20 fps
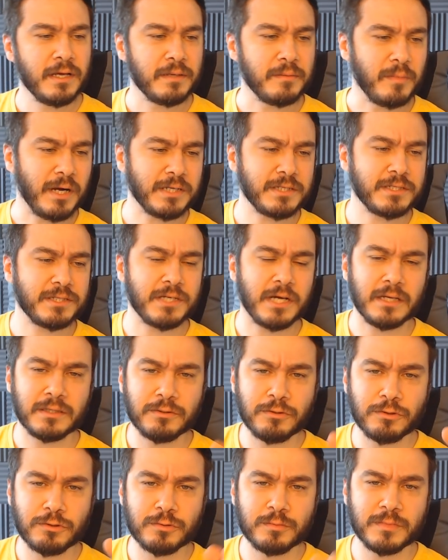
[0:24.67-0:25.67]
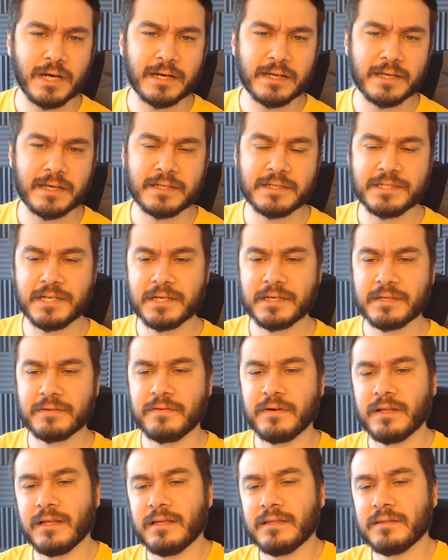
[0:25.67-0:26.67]
maç canlı yorumlar gelecek
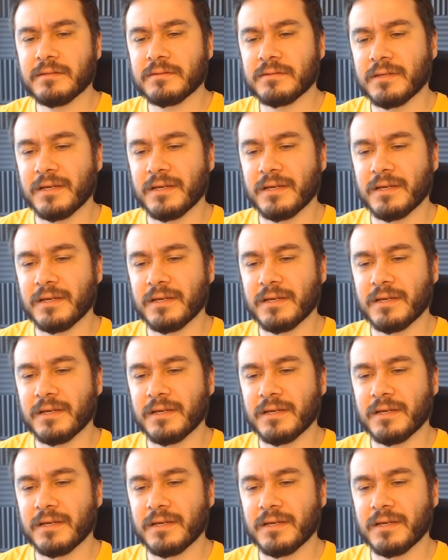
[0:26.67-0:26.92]
falan